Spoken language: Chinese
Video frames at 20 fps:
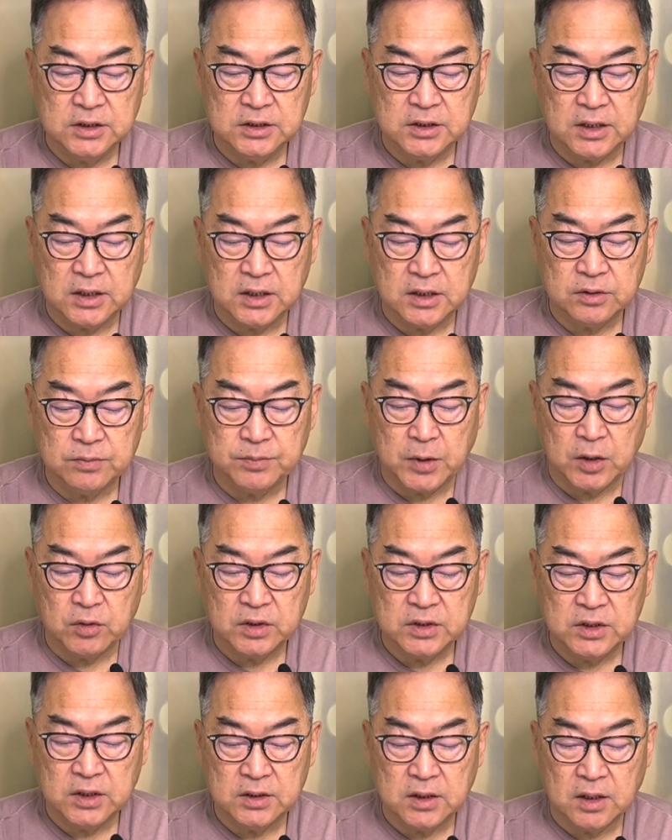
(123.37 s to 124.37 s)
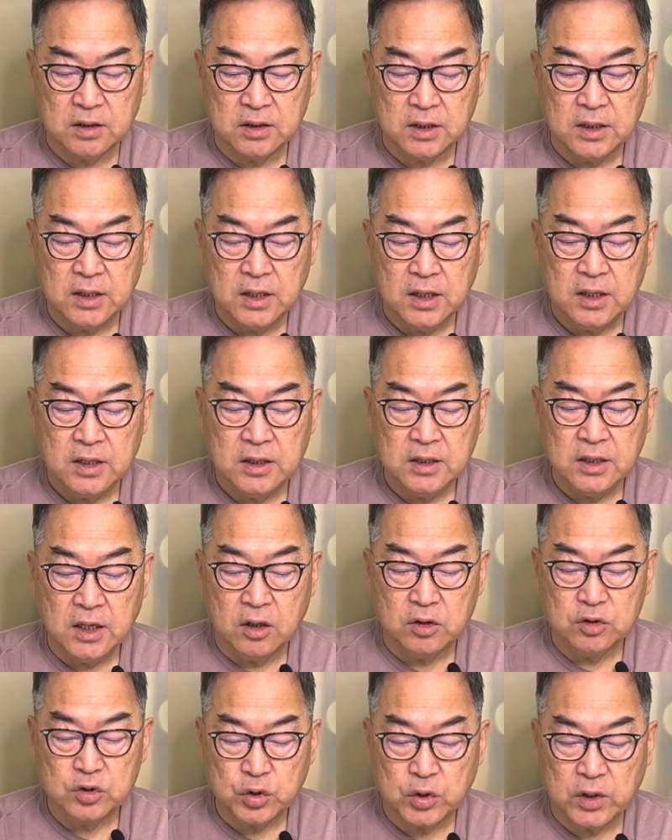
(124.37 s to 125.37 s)
节，保罗提到了
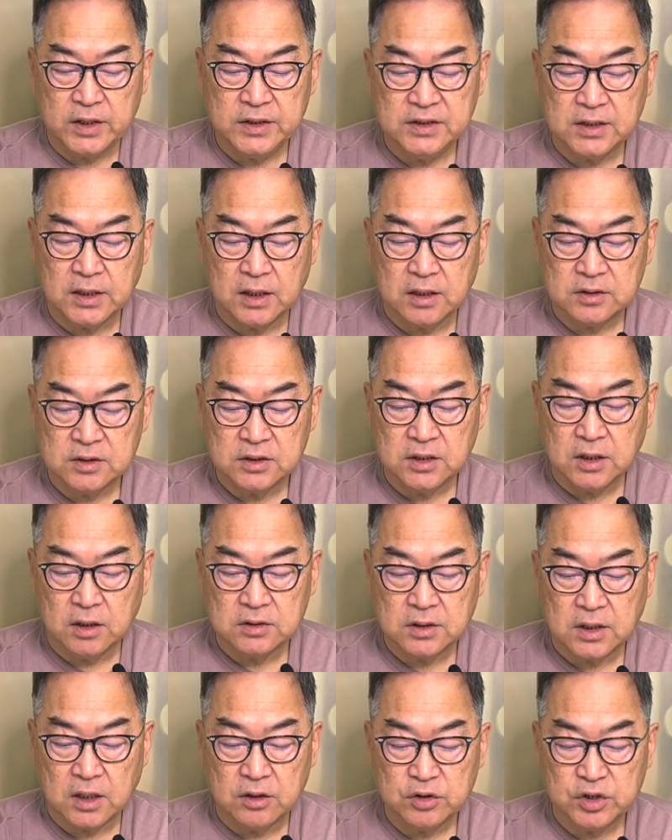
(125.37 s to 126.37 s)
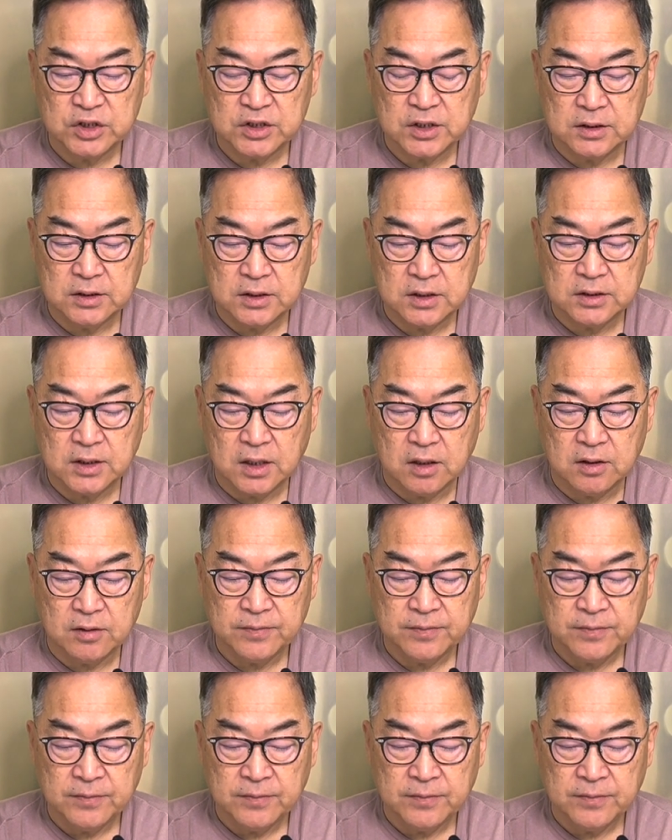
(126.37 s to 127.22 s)
要传讲教导神的道；